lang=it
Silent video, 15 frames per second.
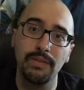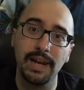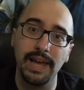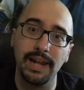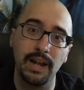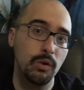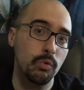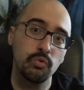
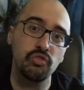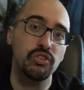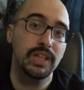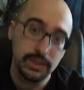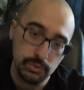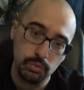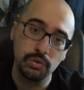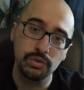avvelena, lo uccide
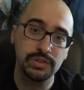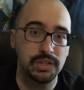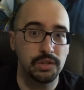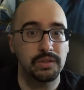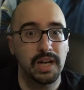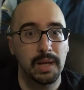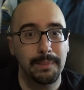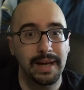su consiglio
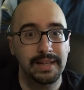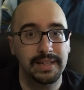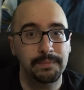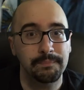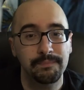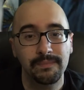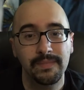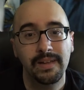della
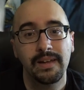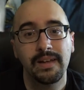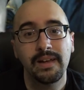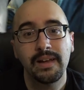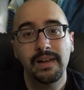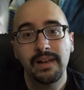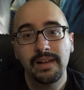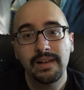madre.
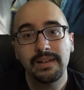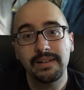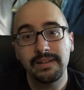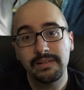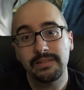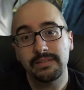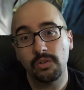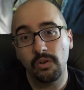
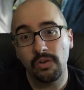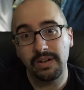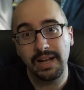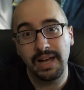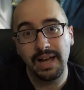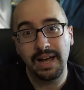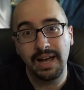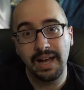
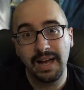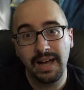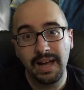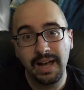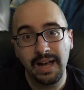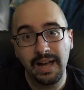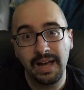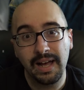
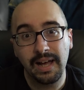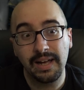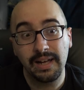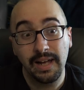Torna,